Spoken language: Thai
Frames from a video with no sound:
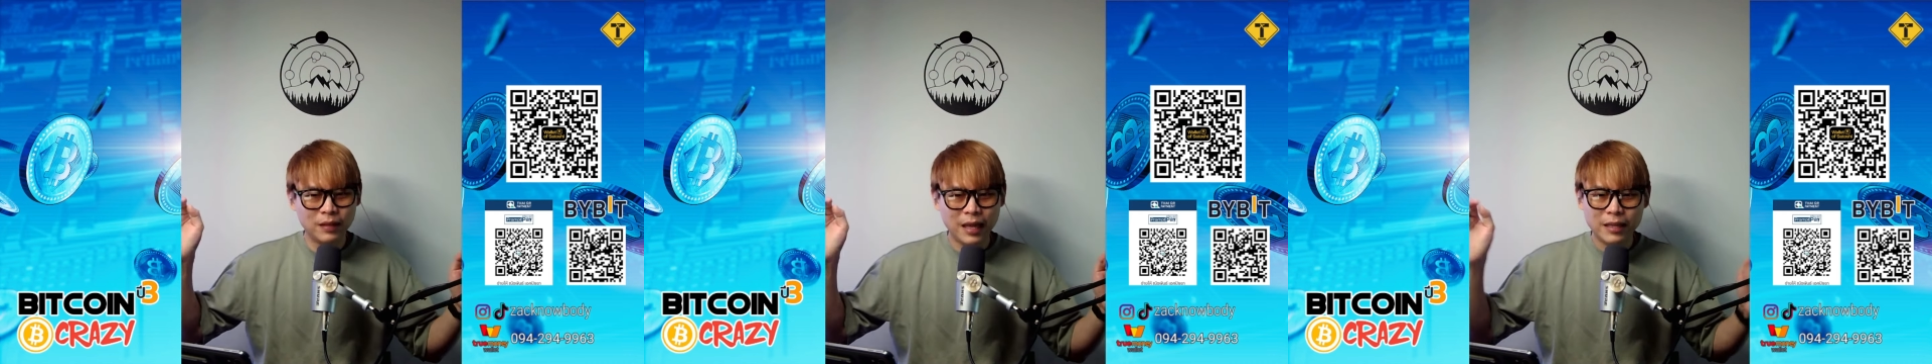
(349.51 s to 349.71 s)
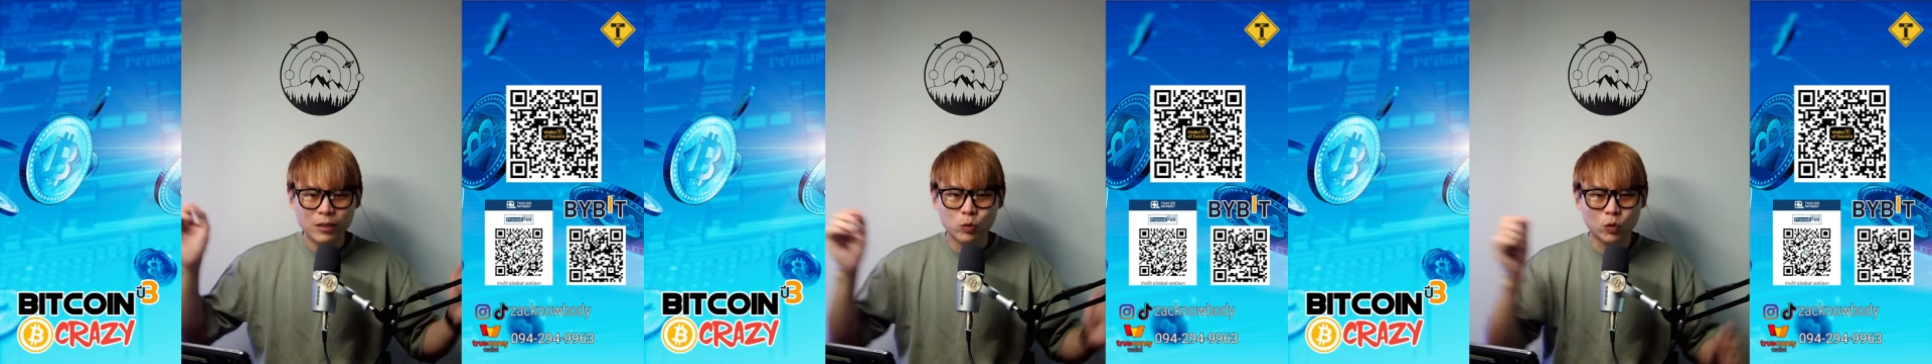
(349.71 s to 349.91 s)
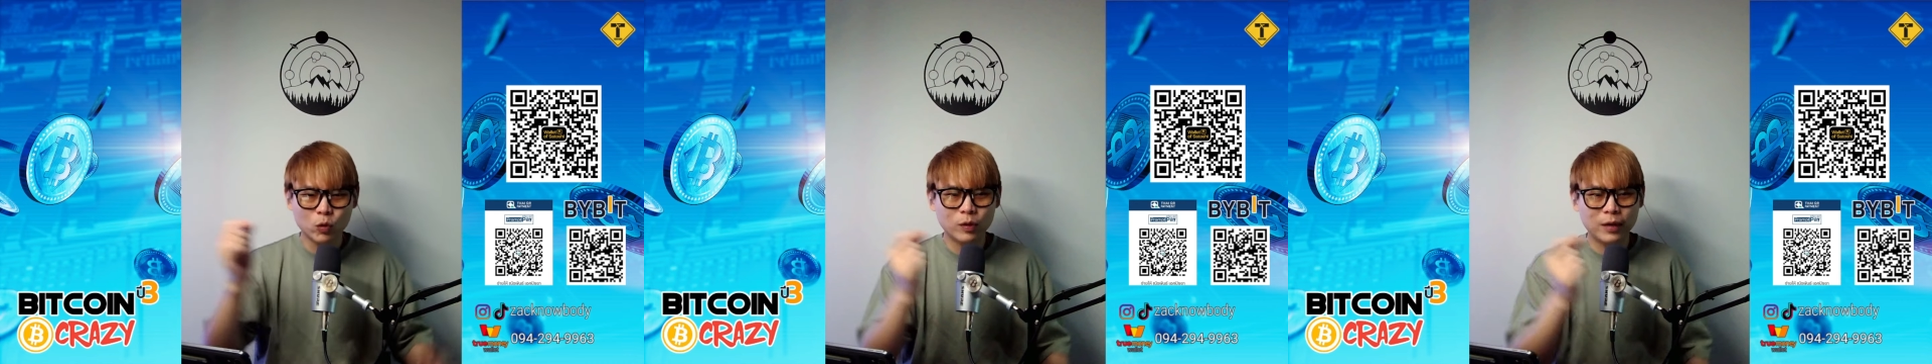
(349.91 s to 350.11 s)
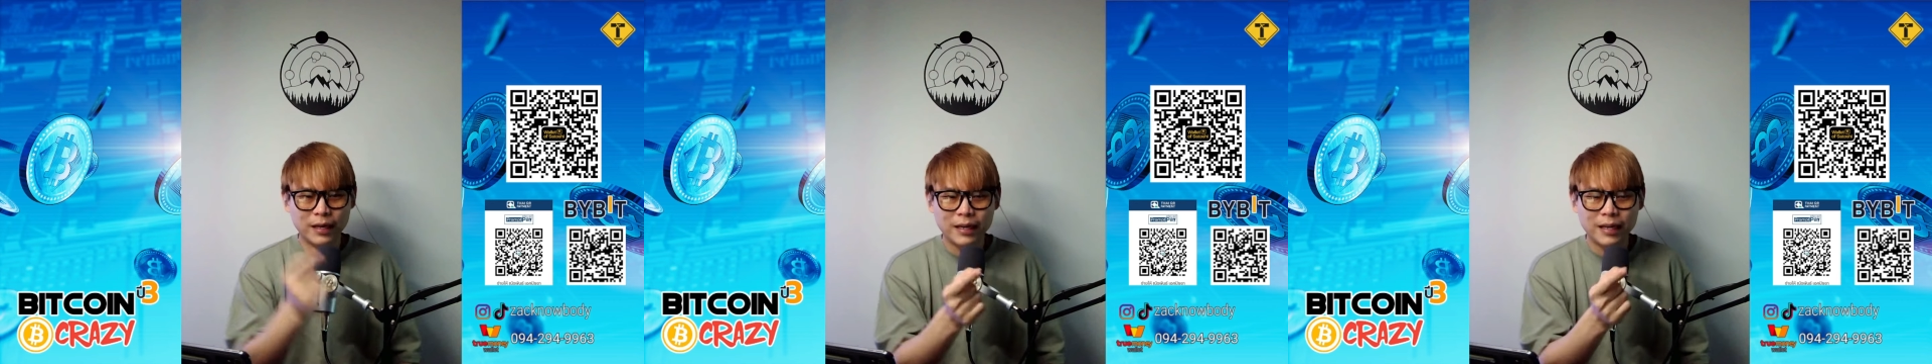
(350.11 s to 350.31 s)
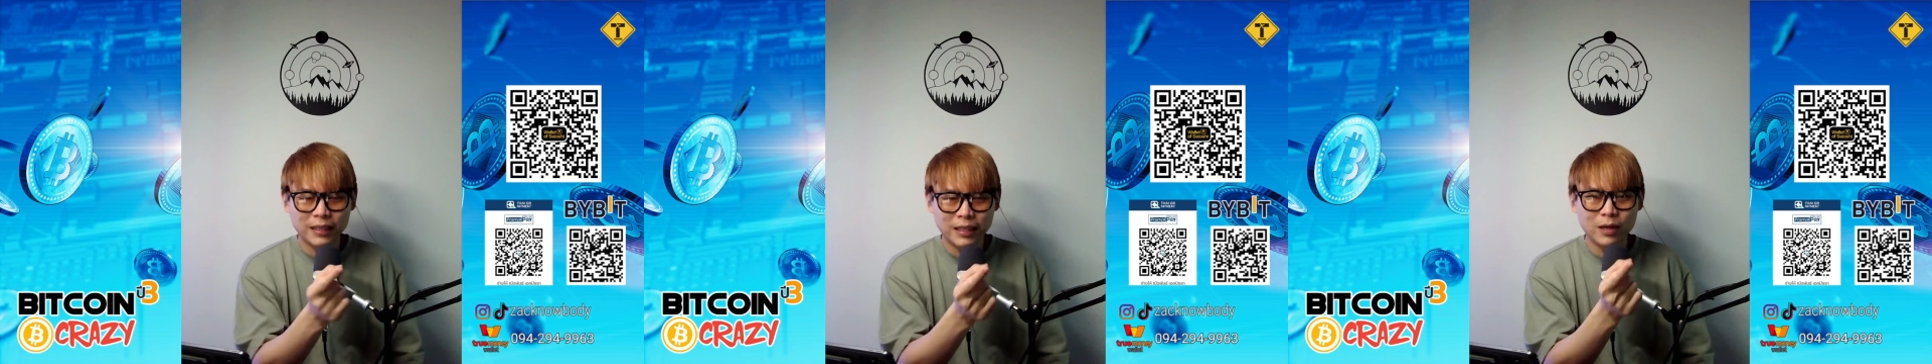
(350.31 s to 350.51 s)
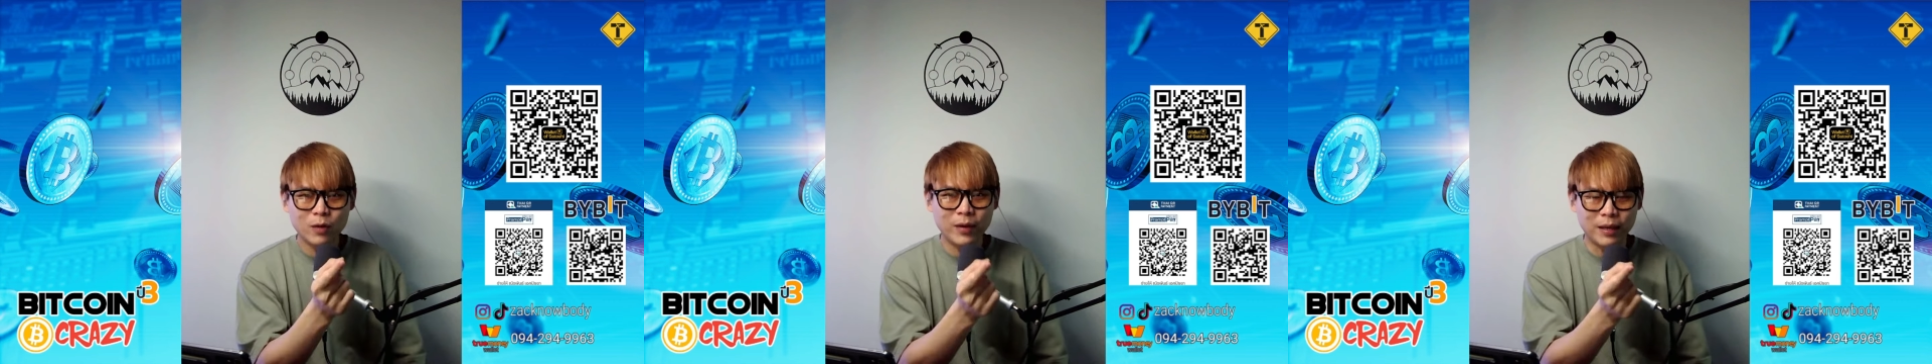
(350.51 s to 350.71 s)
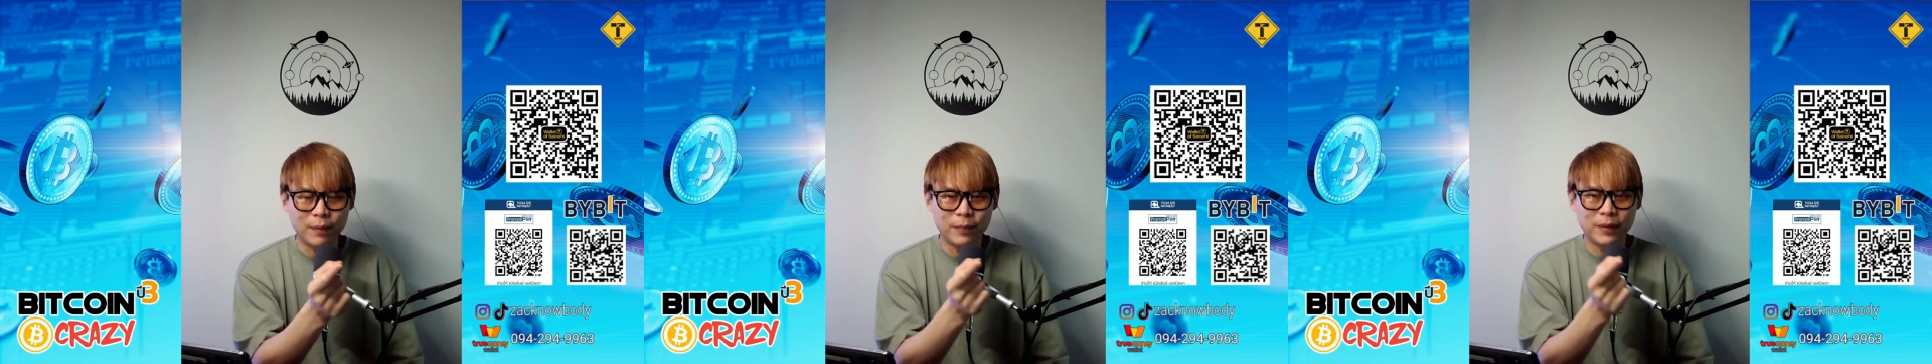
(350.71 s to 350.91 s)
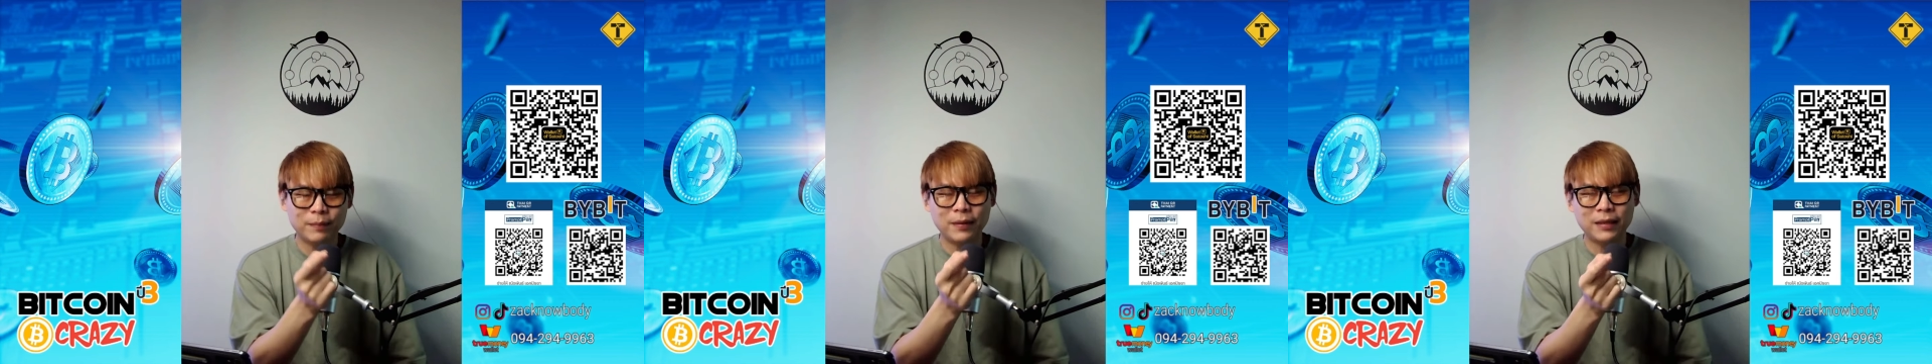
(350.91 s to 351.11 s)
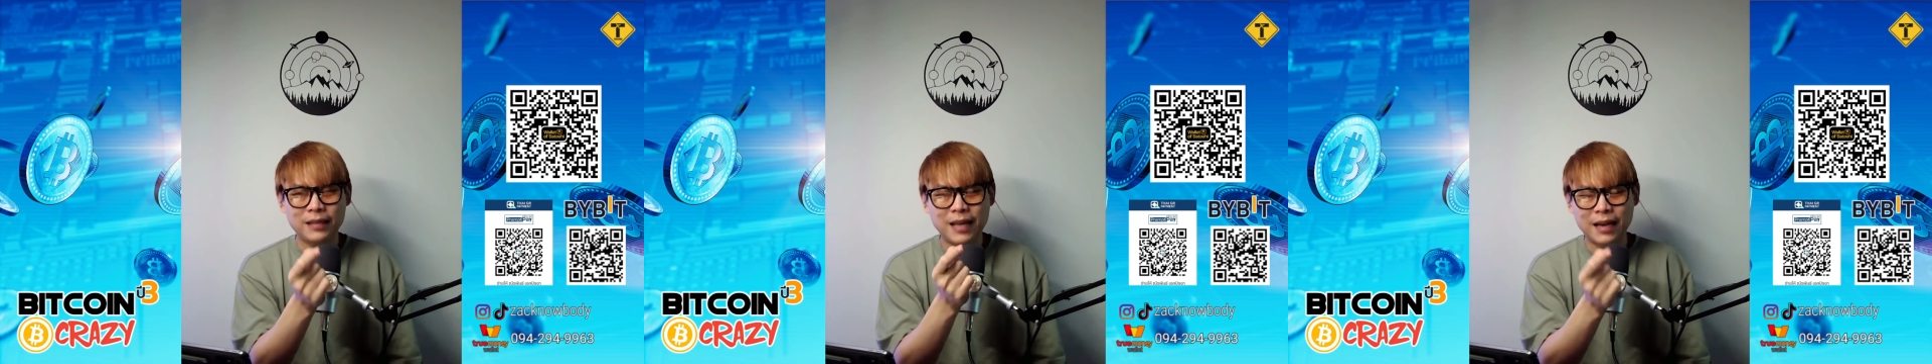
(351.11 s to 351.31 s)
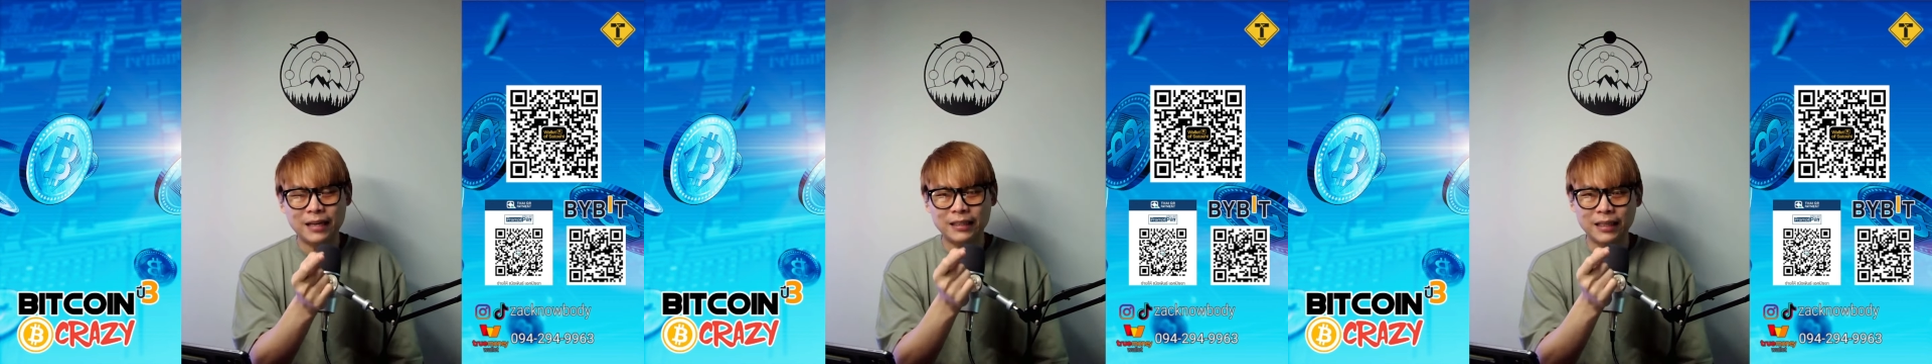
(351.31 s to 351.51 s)
ไอ้จุดตรงนั้นนะที่เราเห็นเป็นเป็น
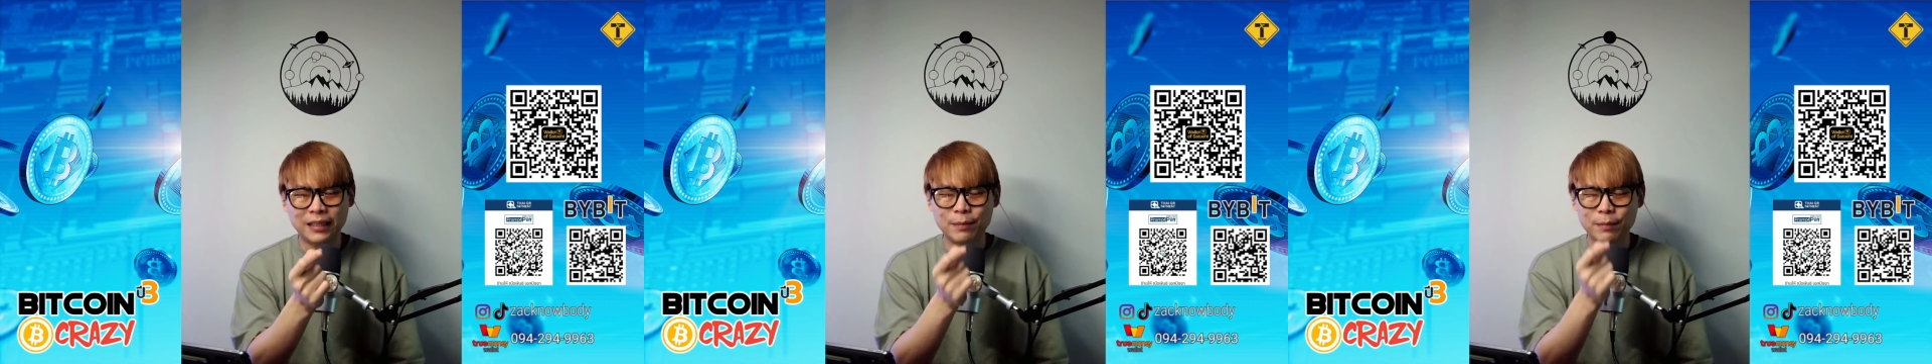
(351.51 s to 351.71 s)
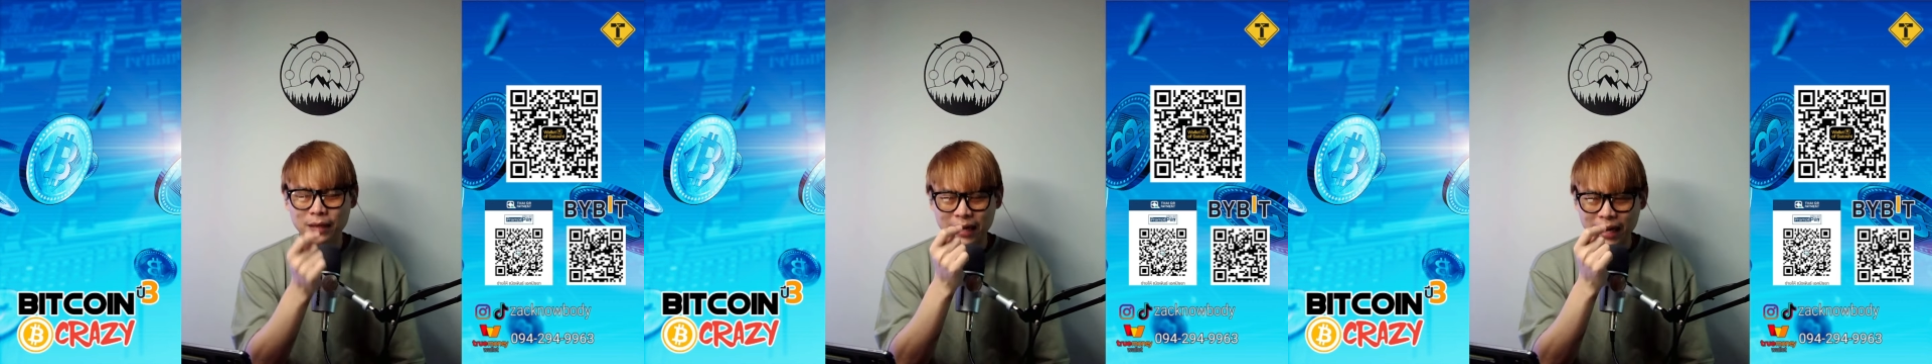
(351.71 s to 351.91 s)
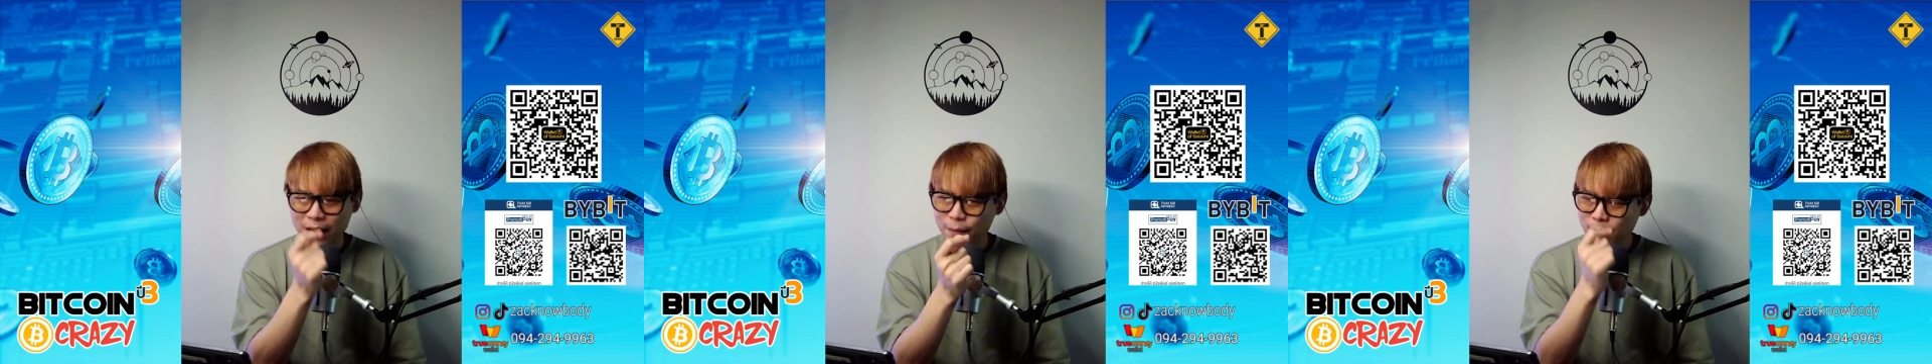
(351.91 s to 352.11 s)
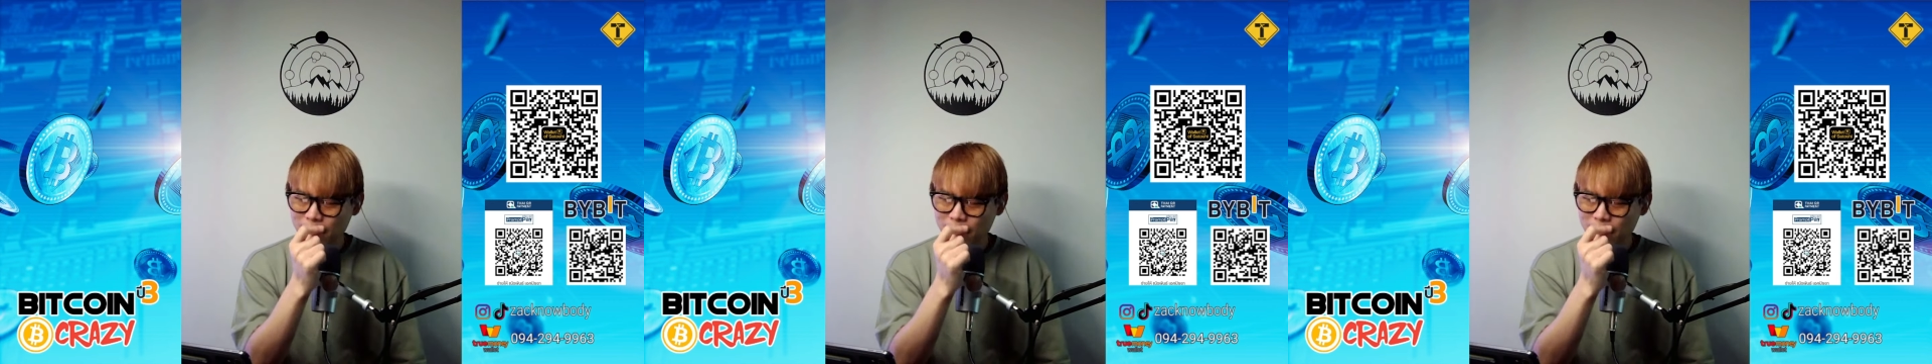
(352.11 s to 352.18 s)
แดงเดือดมันเล็ก